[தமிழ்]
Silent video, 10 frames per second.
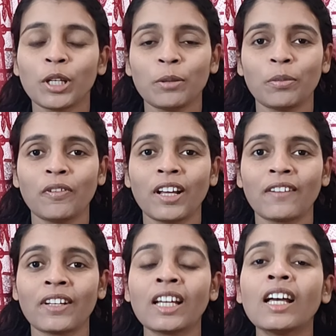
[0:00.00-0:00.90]
கூட்டிட்டு
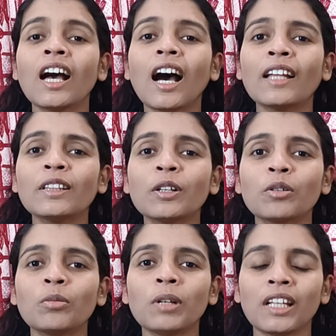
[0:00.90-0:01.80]
போவார் அவனை அந்த
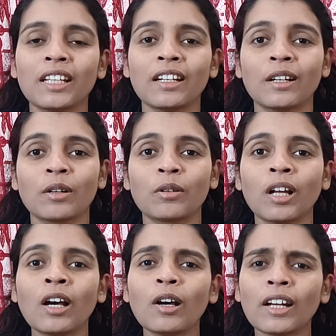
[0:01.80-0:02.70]
ரூம்ல என்ன நடக்கும்னா